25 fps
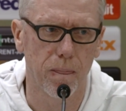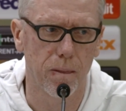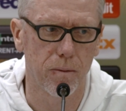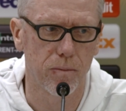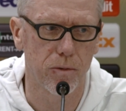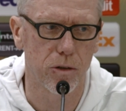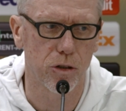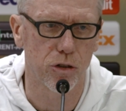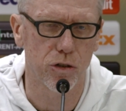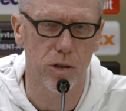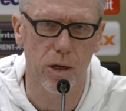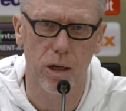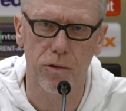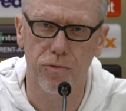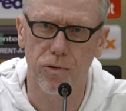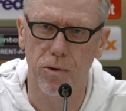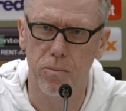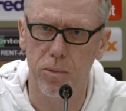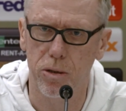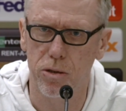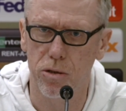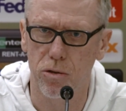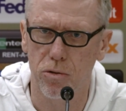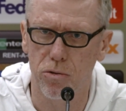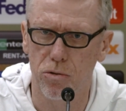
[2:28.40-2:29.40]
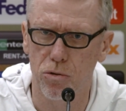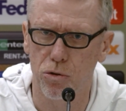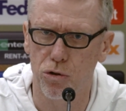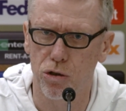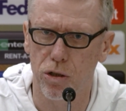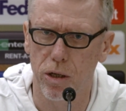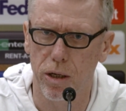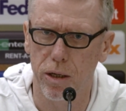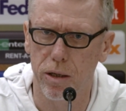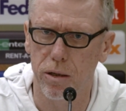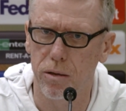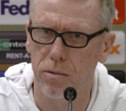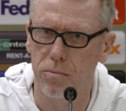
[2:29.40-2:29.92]
in der Startformation zu
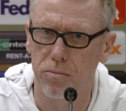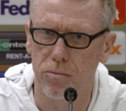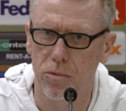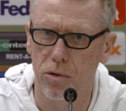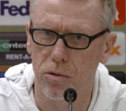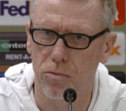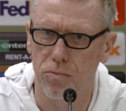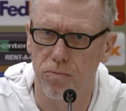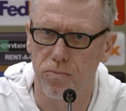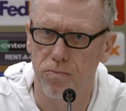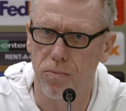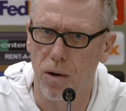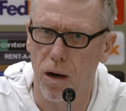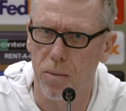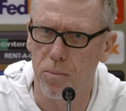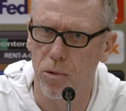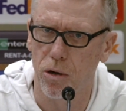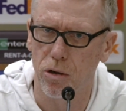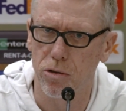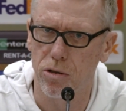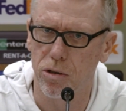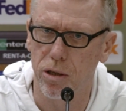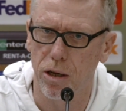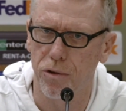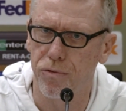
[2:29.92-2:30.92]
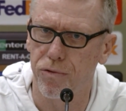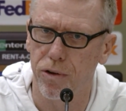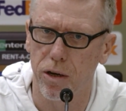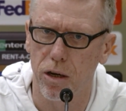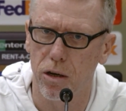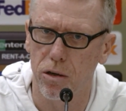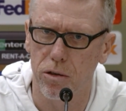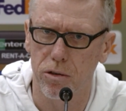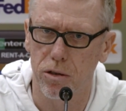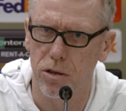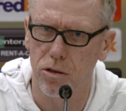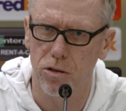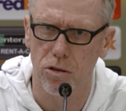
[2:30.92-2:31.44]
stehen. Das haben auch sehr
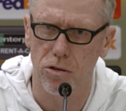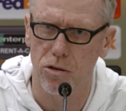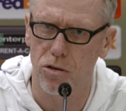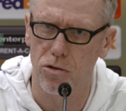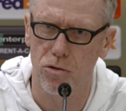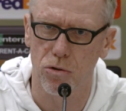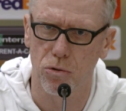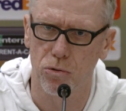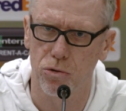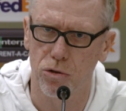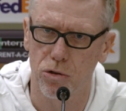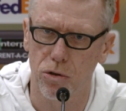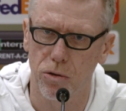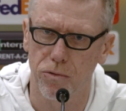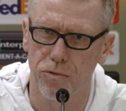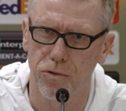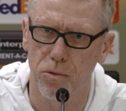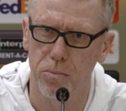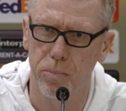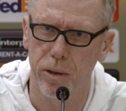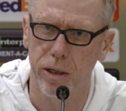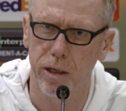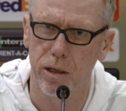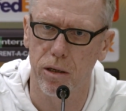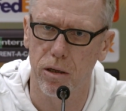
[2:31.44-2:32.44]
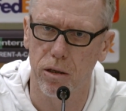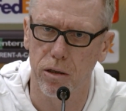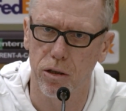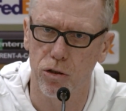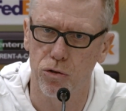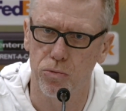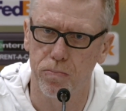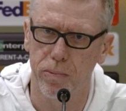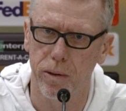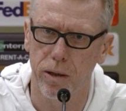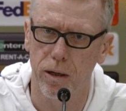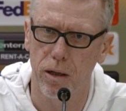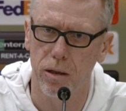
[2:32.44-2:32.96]
viele in dieser Saison schon von Beginn an
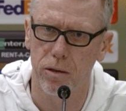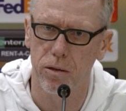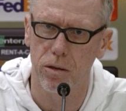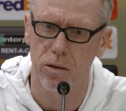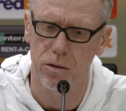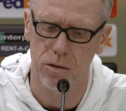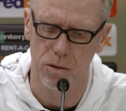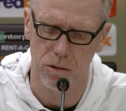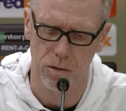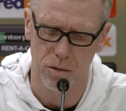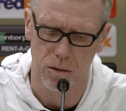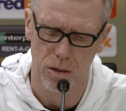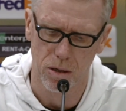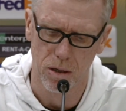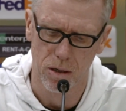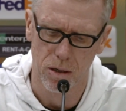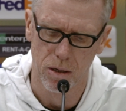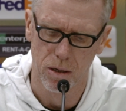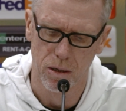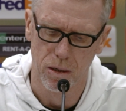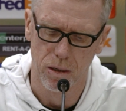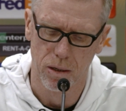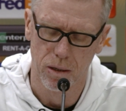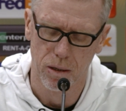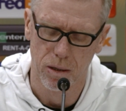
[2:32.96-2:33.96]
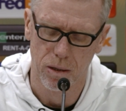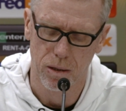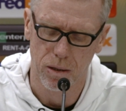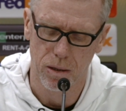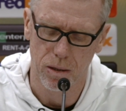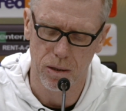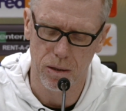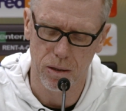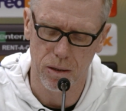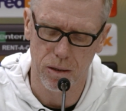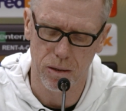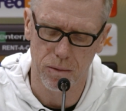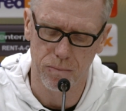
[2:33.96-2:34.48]
gespielt. Also,
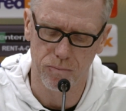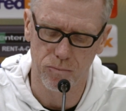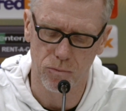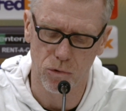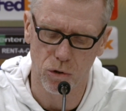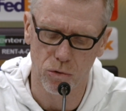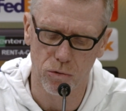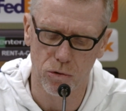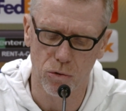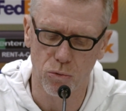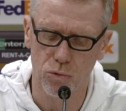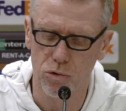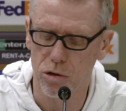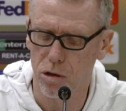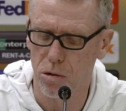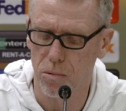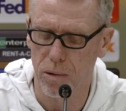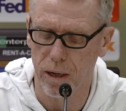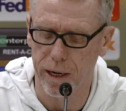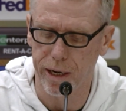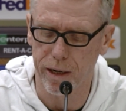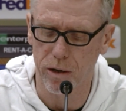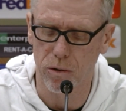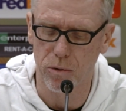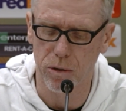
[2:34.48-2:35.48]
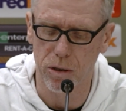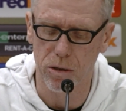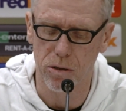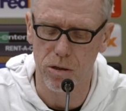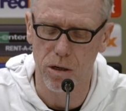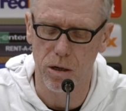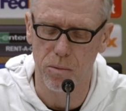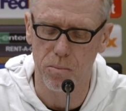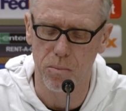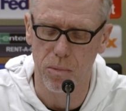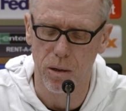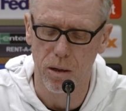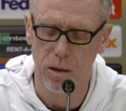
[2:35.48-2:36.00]
ähm, und unsere Überlegung ist
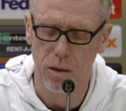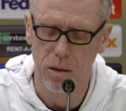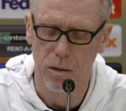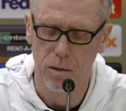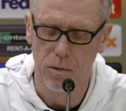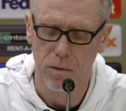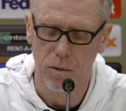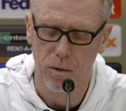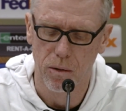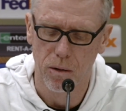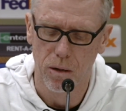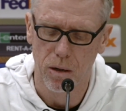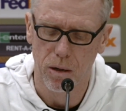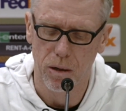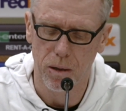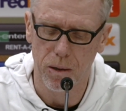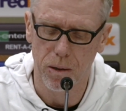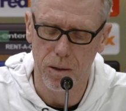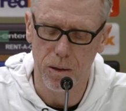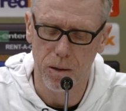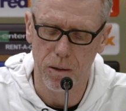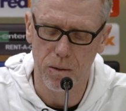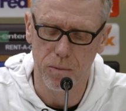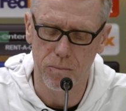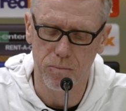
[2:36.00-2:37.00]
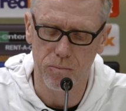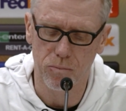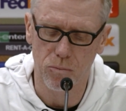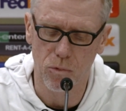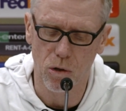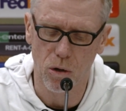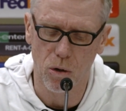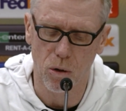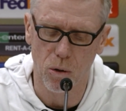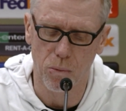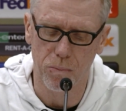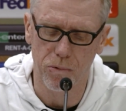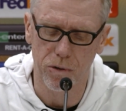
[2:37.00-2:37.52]
eben, ähm,
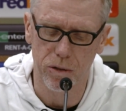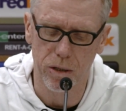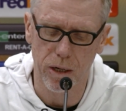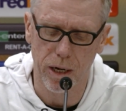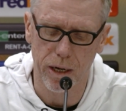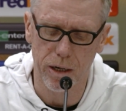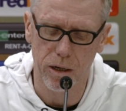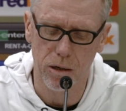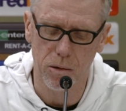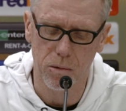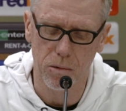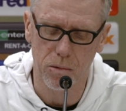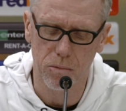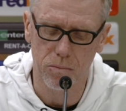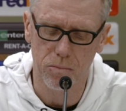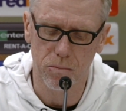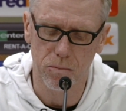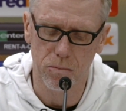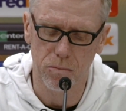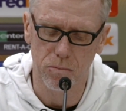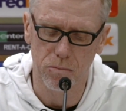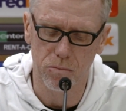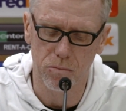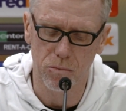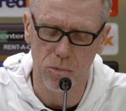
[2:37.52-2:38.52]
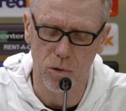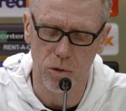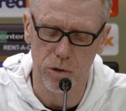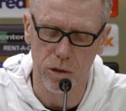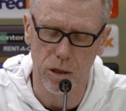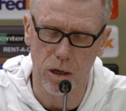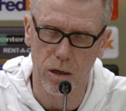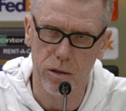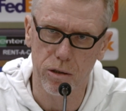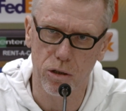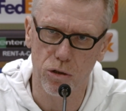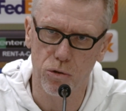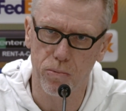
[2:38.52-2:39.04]
ob wir da einen
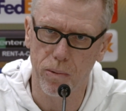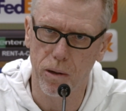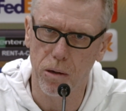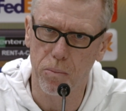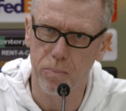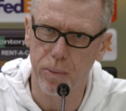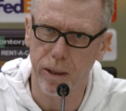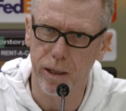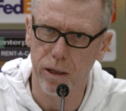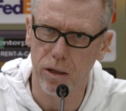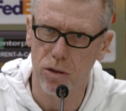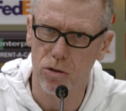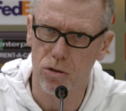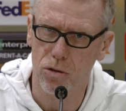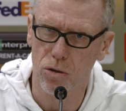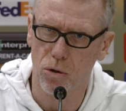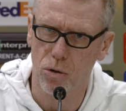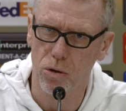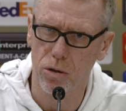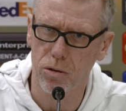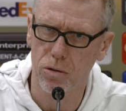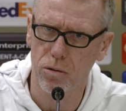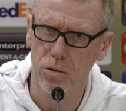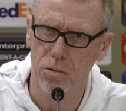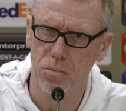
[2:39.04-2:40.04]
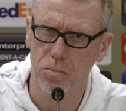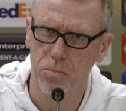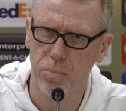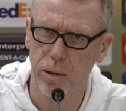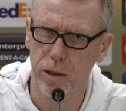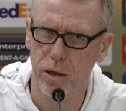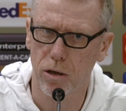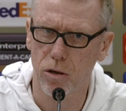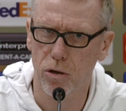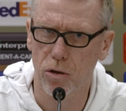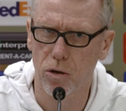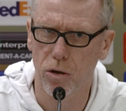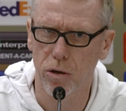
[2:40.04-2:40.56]
oder anderen Spieler bringen sollen,
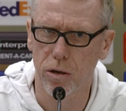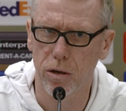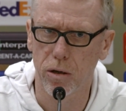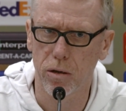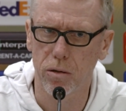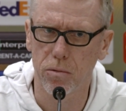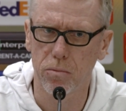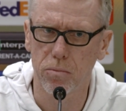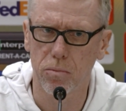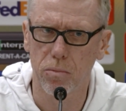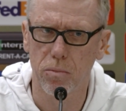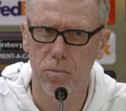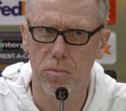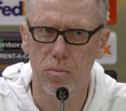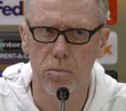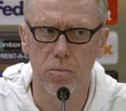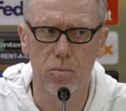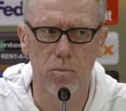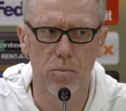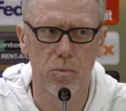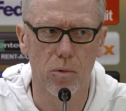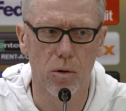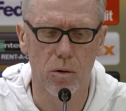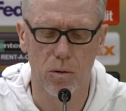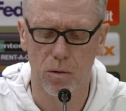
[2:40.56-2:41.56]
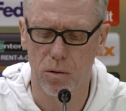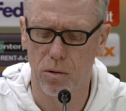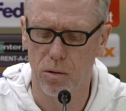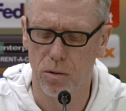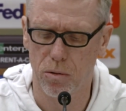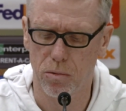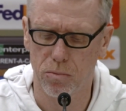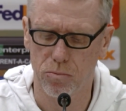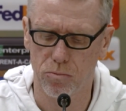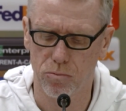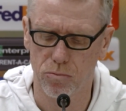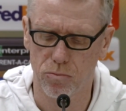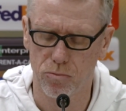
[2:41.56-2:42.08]
bringen können.
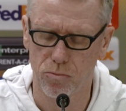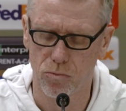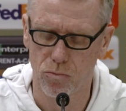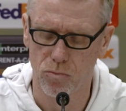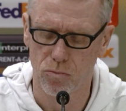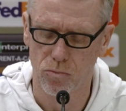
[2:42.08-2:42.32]
Ähm,